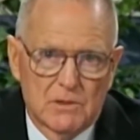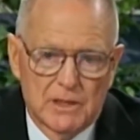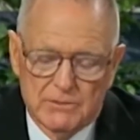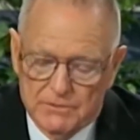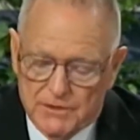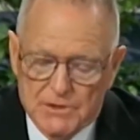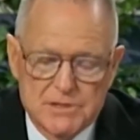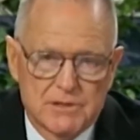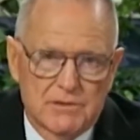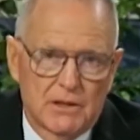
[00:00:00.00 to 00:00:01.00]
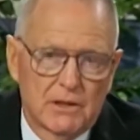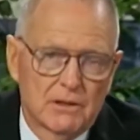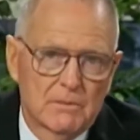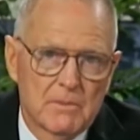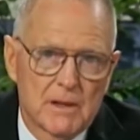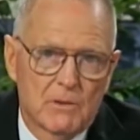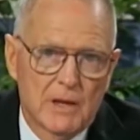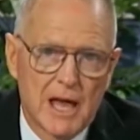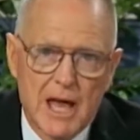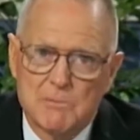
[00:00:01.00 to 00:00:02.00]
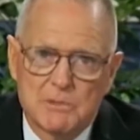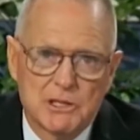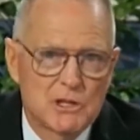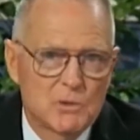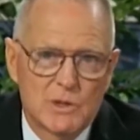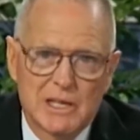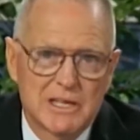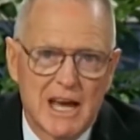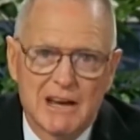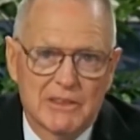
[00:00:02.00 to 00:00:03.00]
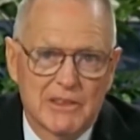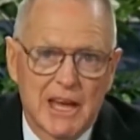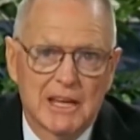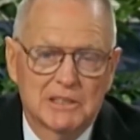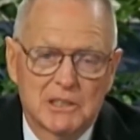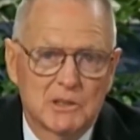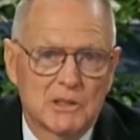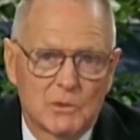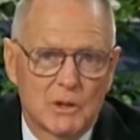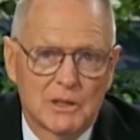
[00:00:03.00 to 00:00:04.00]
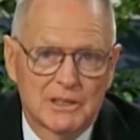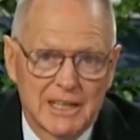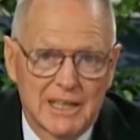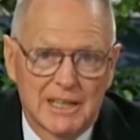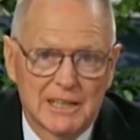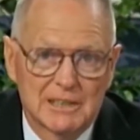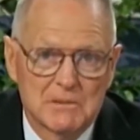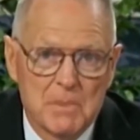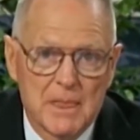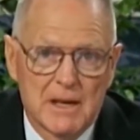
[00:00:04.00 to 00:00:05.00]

Bem, primeiro de tudo, o que aconteceu com você não tem nada a ver com a palavra de Deus.